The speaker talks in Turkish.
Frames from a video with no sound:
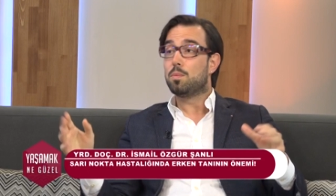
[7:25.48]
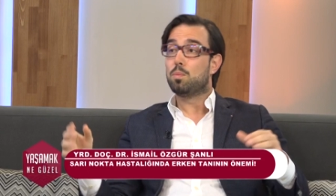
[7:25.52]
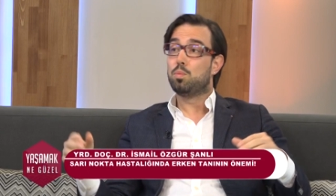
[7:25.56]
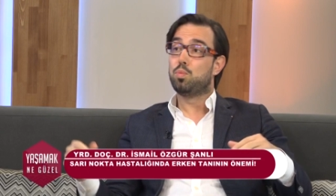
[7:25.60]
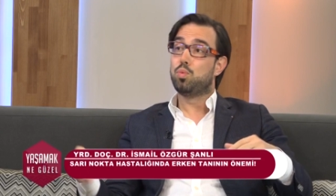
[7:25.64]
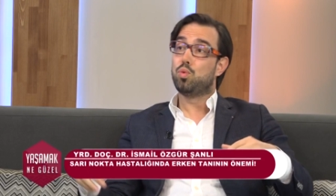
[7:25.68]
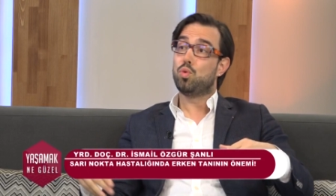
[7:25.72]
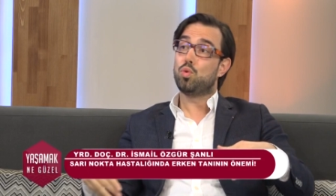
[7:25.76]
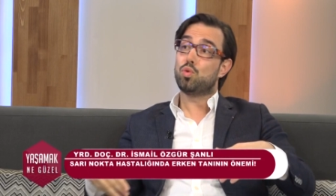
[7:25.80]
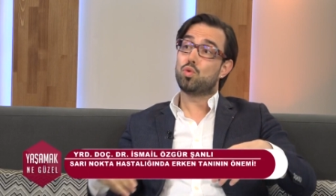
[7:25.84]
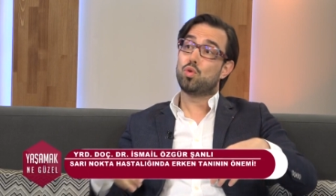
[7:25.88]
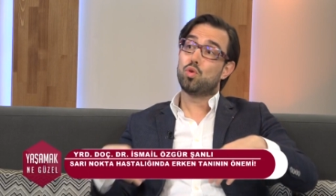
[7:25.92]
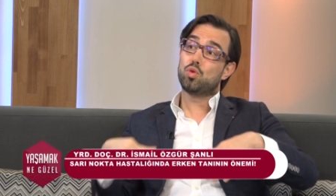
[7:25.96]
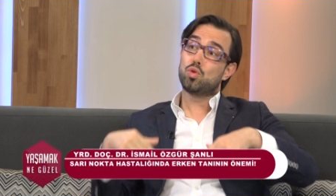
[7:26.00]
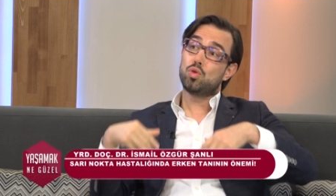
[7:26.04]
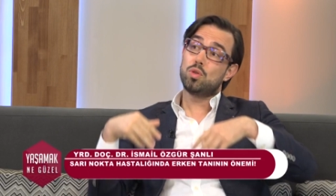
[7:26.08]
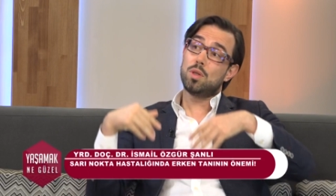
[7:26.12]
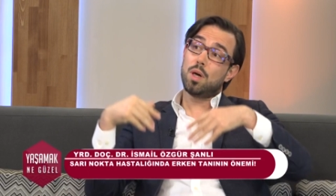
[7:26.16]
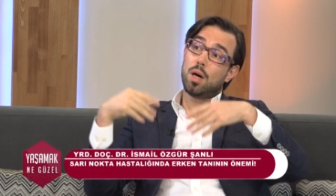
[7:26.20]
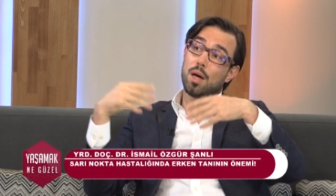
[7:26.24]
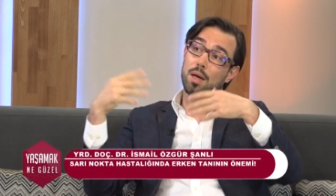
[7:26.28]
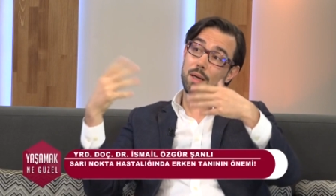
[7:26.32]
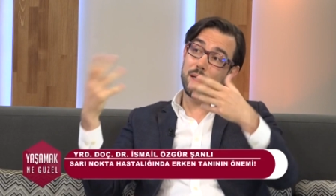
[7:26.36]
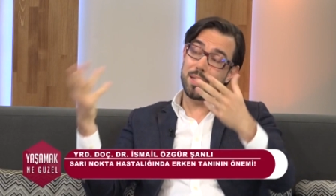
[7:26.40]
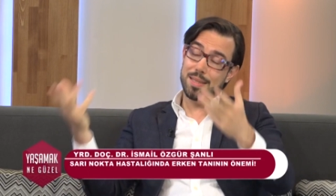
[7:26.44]
bu gözün
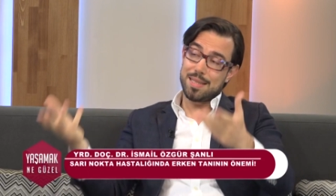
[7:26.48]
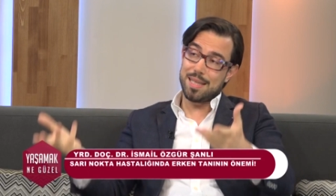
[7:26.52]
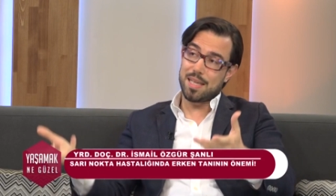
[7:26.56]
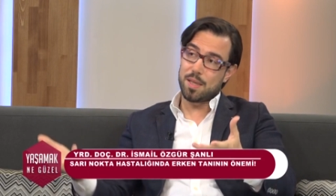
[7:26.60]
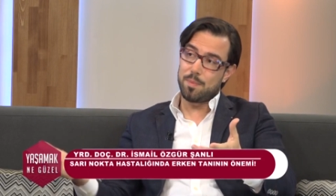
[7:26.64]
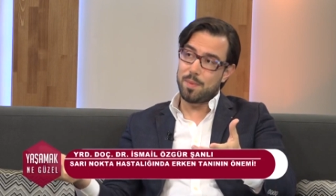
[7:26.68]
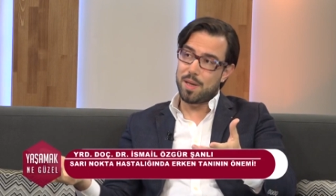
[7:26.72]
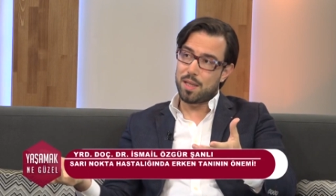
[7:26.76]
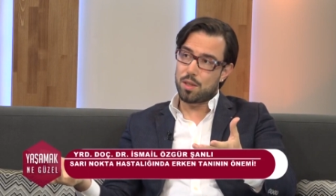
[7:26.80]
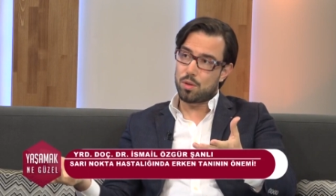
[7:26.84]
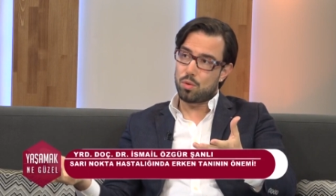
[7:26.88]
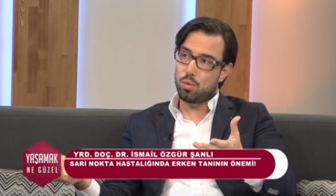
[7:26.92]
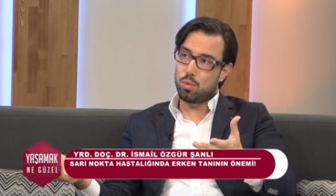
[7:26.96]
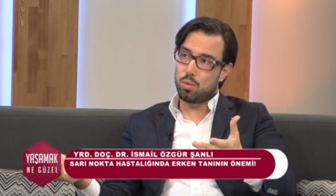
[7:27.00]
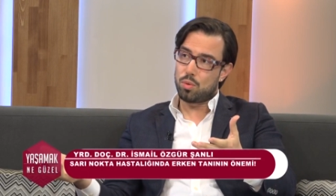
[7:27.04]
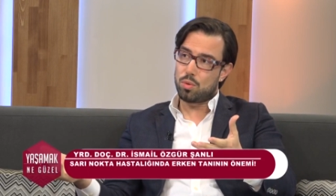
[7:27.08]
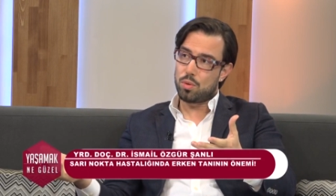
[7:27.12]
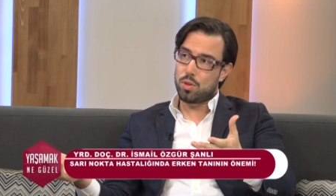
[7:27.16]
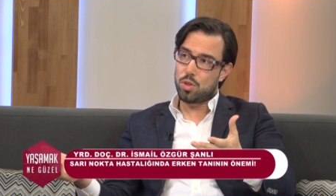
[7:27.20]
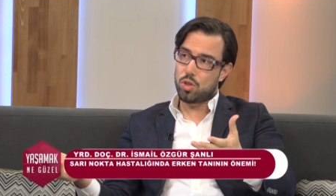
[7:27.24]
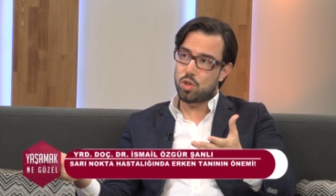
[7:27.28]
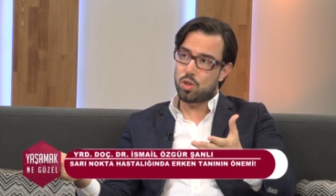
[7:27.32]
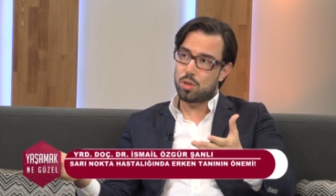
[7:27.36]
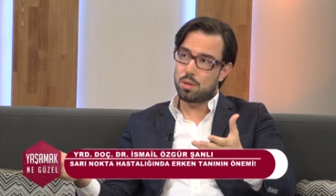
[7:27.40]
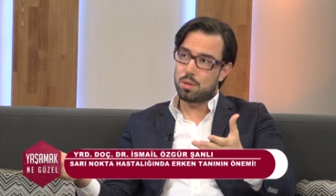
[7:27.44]
arka segmenti olduğu
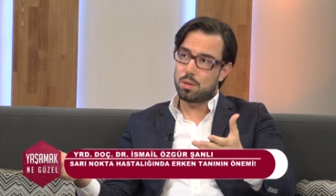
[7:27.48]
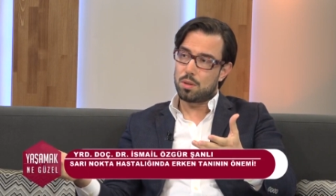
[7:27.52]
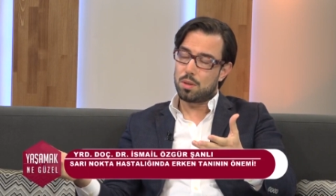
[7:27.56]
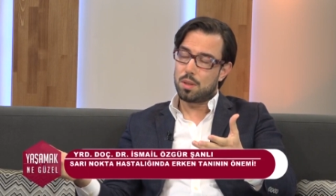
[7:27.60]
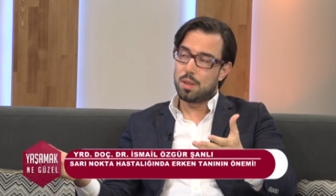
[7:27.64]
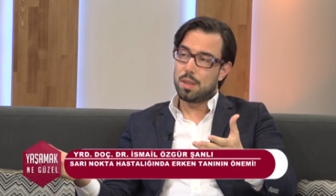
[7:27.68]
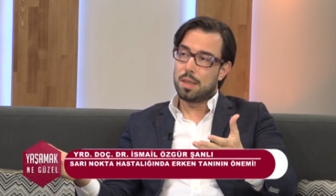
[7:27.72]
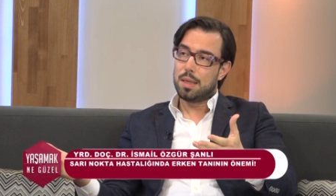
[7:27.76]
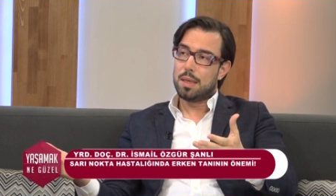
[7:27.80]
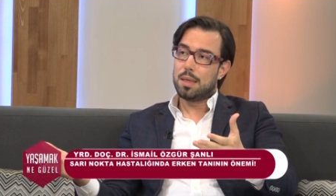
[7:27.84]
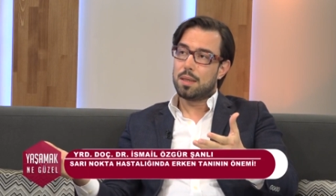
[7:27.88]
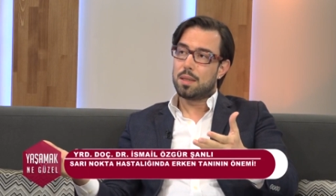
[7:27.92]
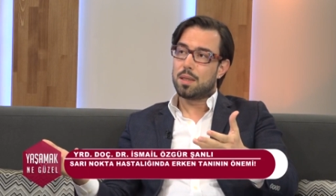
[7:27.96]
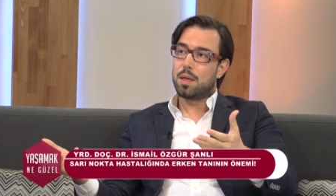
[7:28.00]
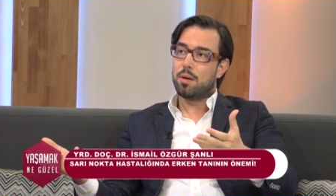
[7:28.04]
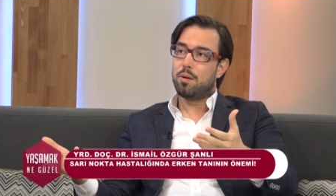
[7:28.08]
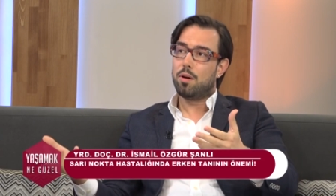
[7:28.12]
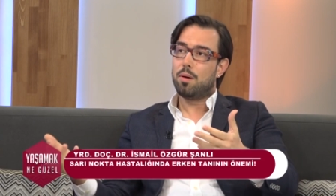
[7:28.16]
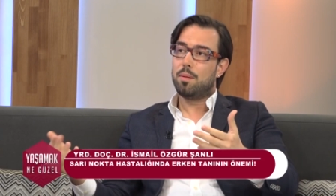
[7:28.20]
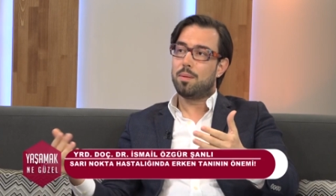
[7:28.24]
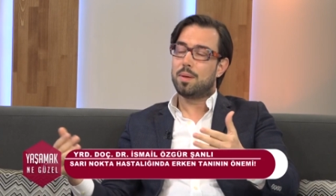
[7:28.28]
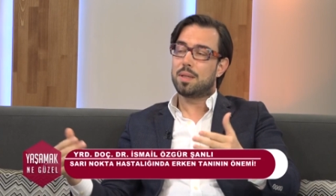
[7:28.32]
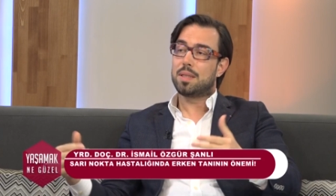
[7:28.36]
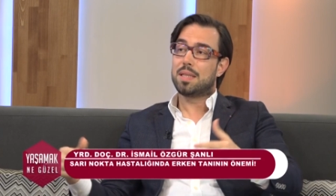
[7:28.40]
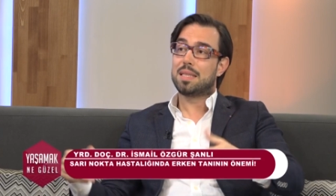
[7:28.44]
için
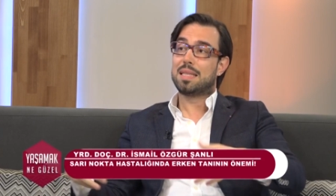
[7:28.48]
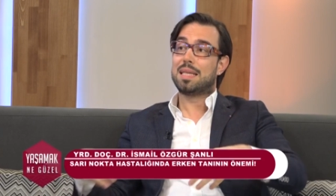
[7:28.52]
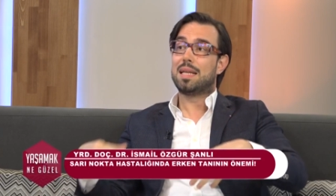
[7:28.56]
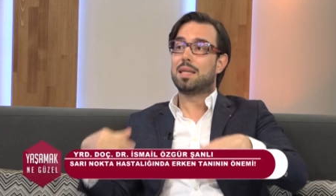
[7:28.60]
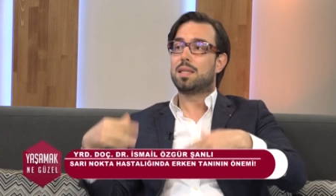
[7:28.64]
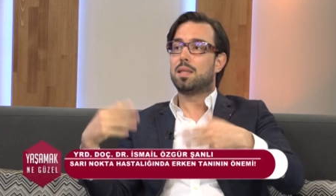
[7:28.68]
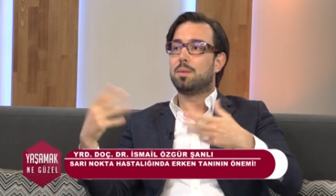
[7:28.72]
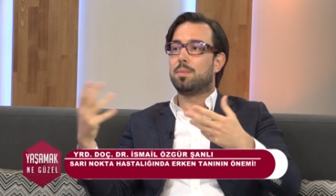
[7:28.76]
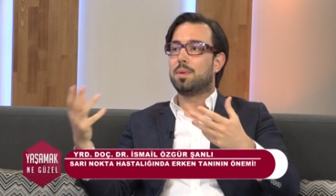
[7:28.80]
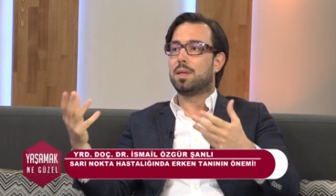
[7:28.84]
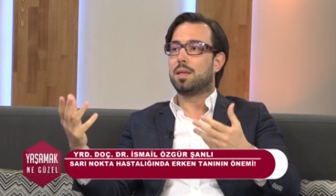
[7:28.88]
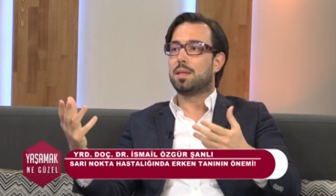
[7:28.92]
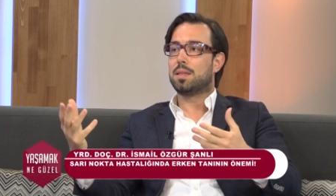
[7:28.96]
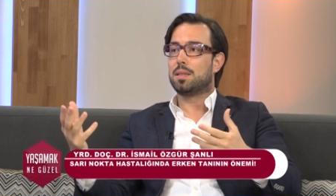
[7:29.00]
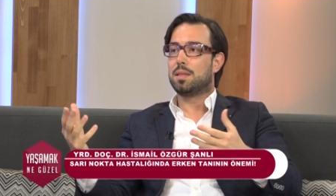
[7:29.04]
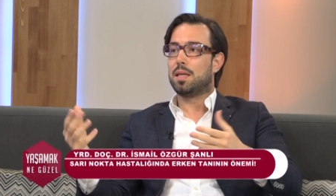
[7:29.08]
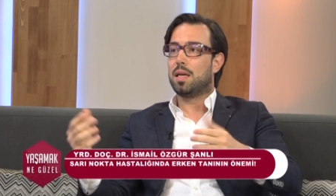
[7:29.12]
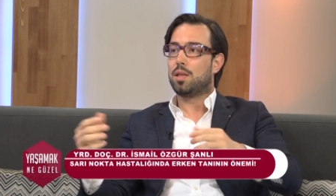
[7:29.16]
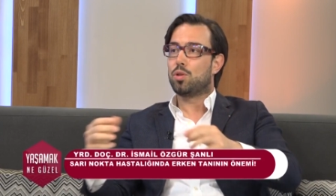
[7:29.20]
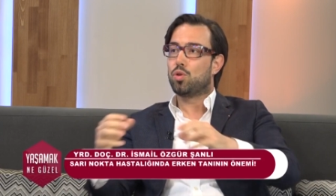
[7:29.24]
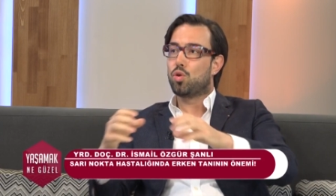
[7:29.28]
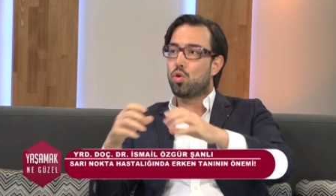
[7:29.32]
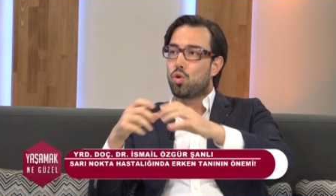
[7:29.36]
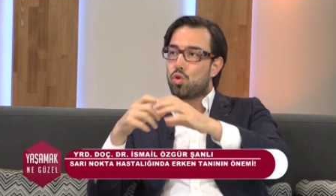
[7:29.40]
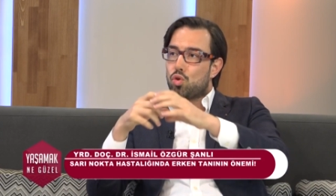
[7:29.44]
Tamamen retina tabakası
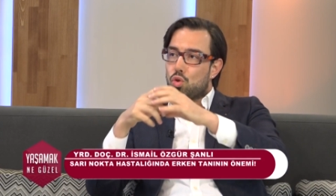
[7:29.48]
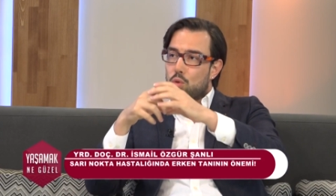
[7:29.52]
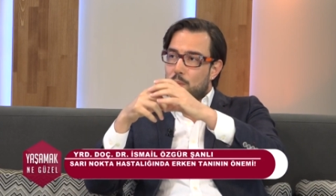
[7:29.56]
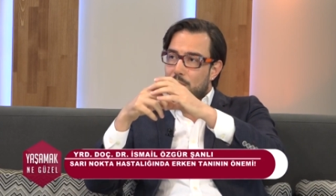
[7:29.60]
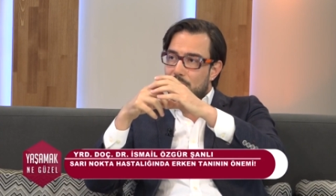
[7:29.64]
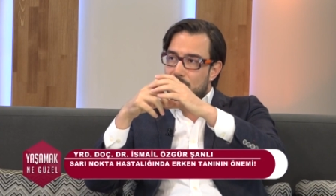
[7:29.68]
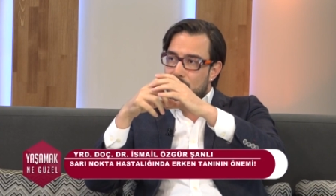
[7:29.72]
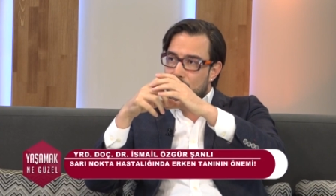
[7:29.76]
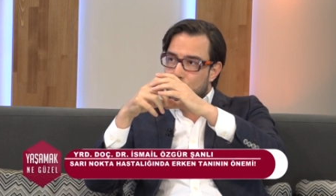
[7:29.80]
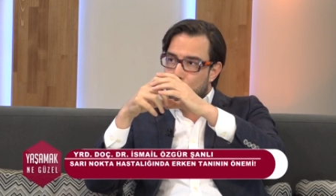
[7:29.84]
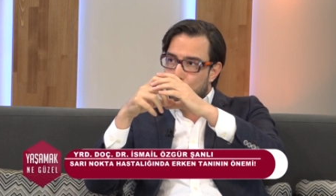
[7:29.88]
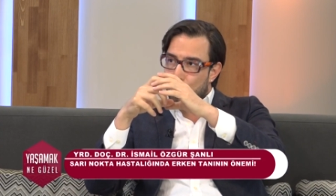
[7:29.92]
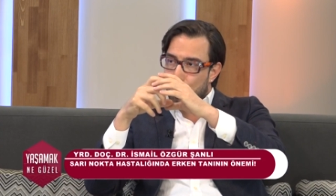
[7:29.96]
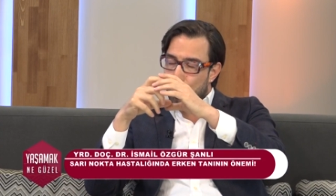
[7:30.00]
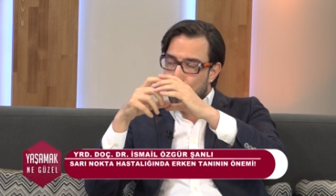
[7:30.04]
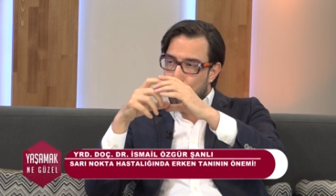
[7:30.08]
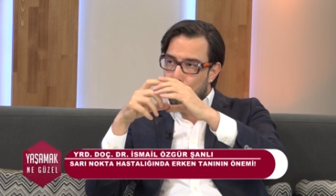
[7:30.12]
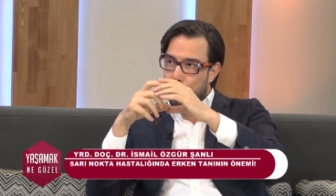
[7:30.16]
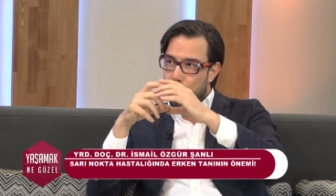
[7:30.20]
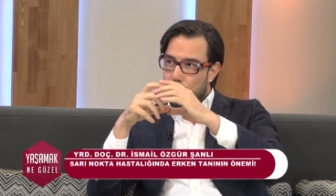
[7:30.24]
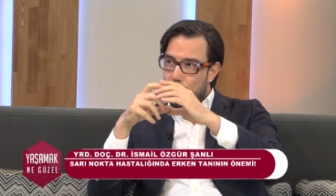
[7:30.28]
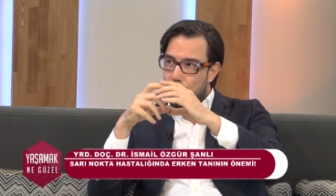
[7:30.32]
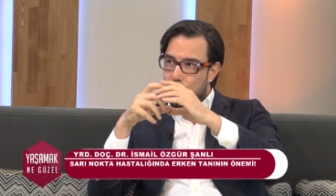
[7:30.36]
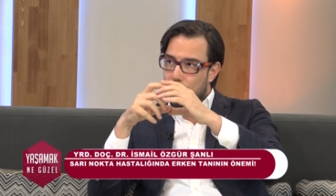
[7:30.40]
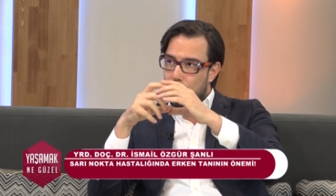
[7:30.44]
yani göz bebeğinizi
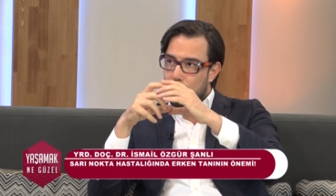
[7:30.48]
büyütüp